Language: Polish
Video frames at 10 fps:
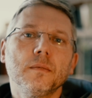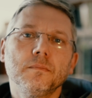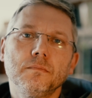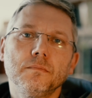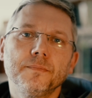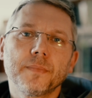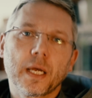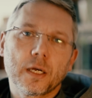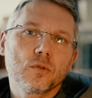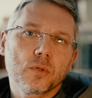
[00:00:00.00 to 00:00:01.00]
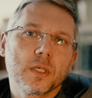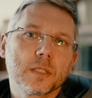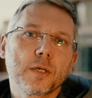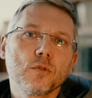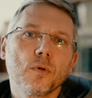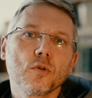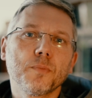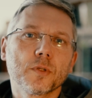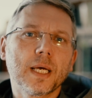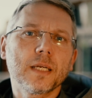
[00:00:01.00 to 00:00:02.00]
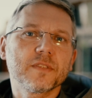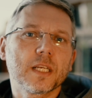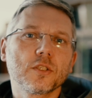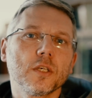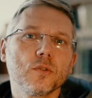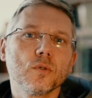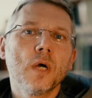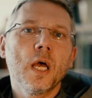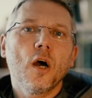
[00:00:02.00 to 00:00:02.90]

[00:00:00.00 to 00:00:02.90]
Mm, tego, który jest Panu Bogu poddany w znaczeniu